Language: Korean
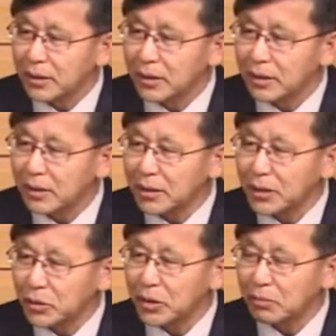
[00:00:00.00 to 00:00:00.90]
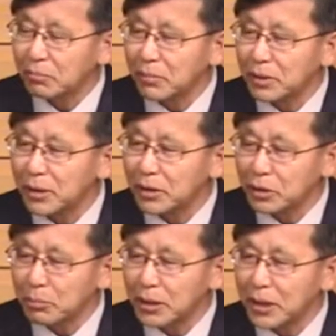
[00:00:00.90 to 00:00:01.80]
그 예수님 그
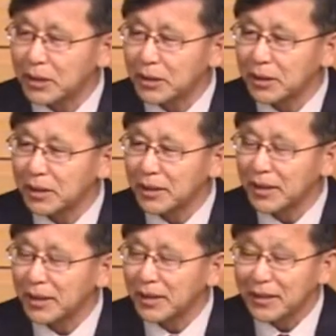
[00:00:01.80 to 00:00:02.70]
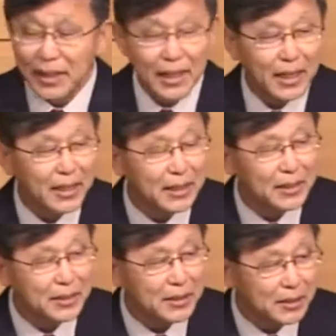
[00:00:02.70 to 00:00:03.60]
예수님에 대해서 내가
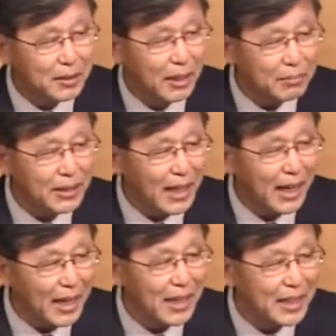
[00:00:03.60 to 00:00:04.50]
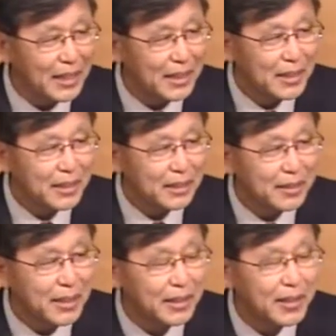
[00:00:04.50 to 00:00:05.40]
증거합니다.
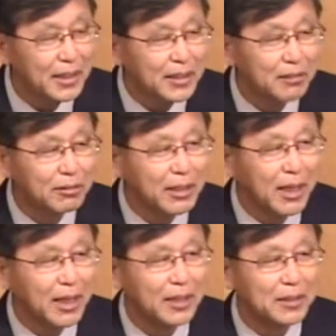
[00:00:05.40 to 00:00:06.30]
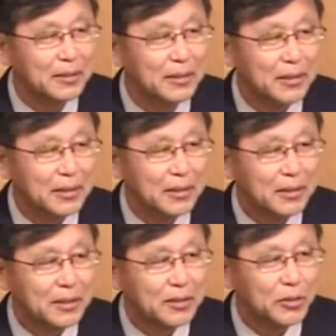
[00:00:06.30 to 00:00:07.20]
이렇게 얘기할 때 우리가
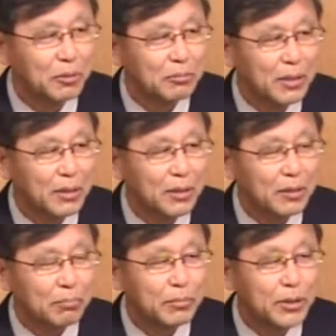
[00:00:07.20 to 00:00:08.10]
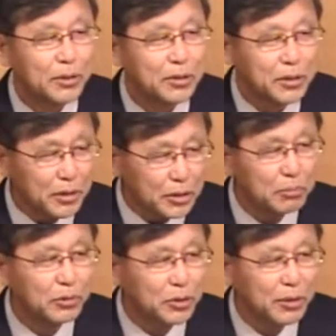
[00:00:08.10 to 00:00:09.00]
그것을 좀 믿어
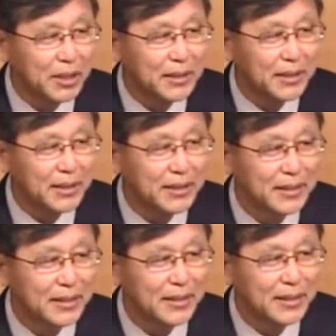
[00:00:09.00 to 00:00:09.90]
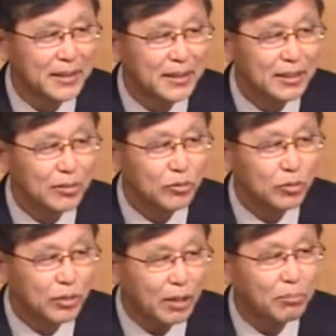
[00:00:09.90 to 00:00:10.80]
드렸으면 좋겠어요.
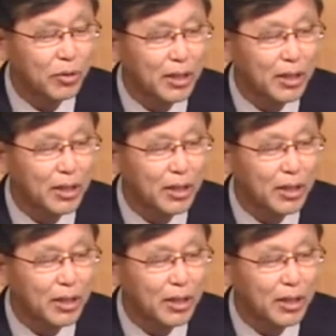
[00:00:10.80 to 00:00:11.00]
누가 뭐라